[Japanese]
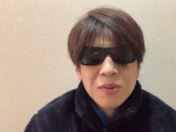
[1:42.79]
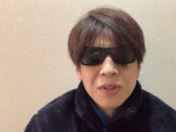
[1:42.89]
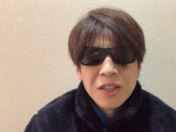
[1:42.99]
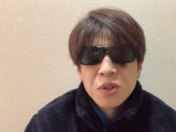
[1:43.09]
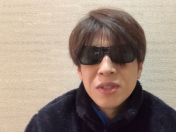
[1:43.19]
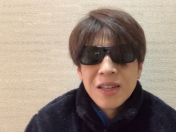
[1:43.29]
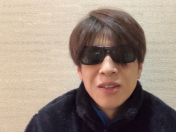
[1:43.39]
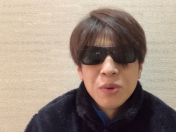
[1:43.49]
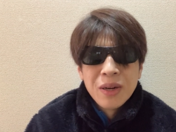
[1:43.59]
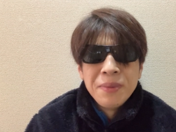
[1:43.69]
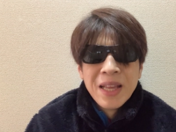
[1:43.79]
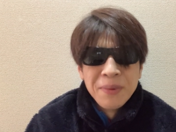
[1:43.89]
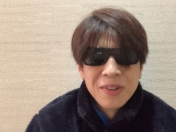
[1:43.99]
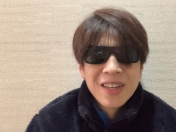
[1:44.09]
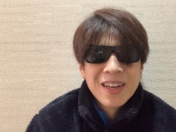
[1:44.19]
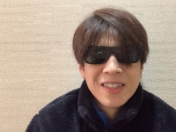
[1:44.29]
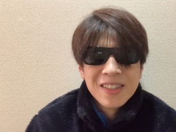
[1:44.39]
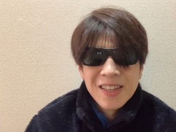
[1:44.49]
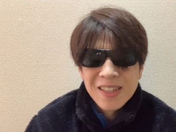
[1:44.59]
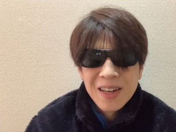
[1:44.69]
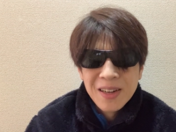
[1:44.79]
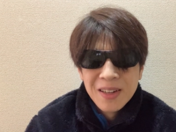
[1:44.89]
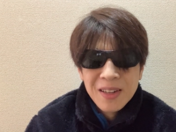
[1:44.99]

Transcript: 一緒じゃん。どれ見てもって感じでさ。